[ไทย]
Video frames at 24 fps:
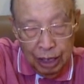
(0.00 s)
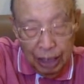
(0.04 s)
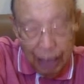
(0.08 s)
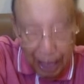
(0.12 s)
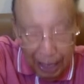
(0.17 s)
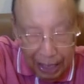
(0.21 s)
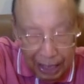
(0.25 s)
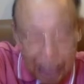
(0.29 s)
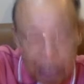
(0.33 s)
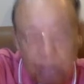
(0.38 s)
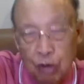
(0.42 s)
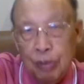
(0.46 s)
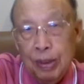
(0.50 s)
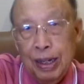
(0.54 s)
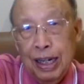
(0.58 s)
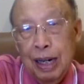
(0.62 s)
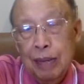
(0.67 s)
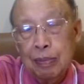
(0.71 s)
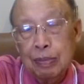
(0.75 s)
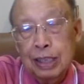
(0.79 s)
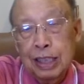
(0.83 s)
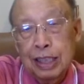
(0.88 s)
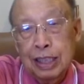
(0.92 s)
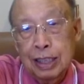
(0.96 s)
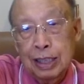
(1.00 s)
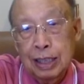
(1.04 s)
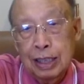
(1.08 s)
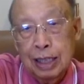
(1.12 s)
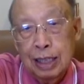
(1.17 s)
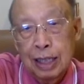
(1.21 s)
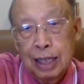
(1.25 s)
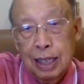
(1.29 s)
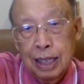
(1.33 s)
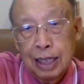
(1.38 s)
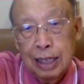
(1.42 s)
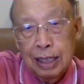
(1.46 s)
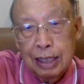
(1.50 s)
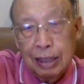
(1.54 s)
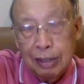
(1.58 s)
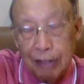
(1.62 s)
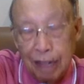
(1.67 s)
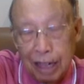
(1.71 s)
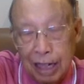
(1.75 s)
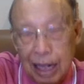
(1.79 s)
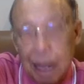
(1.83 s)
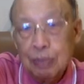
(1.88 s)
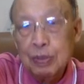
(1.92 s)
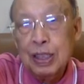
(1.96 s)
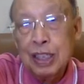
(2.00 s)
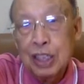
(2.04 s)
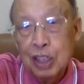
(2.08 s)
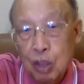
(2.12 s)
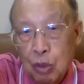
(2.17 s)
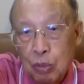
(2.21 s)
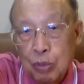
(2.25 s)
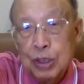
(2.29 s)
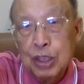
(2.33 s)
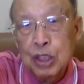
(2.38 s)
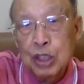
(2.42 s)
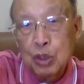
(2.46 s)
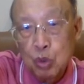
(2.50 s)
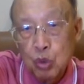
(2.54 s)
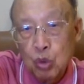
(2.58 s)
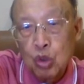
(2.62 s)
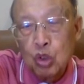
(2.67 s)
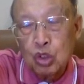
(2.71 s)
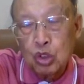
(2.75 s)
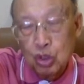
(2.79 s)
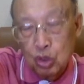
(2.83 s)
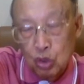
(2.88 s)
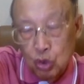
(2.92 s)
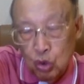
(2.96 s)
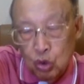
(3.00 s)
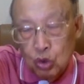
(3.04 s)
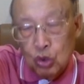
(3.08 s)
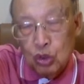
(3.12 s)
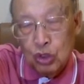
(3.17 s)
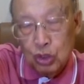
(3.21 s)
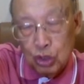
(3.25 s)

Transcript: อันนั้นก็เป็นน้ำสื่อ แต่ว่าน้ำสื่อของพระเยซูก็อยู่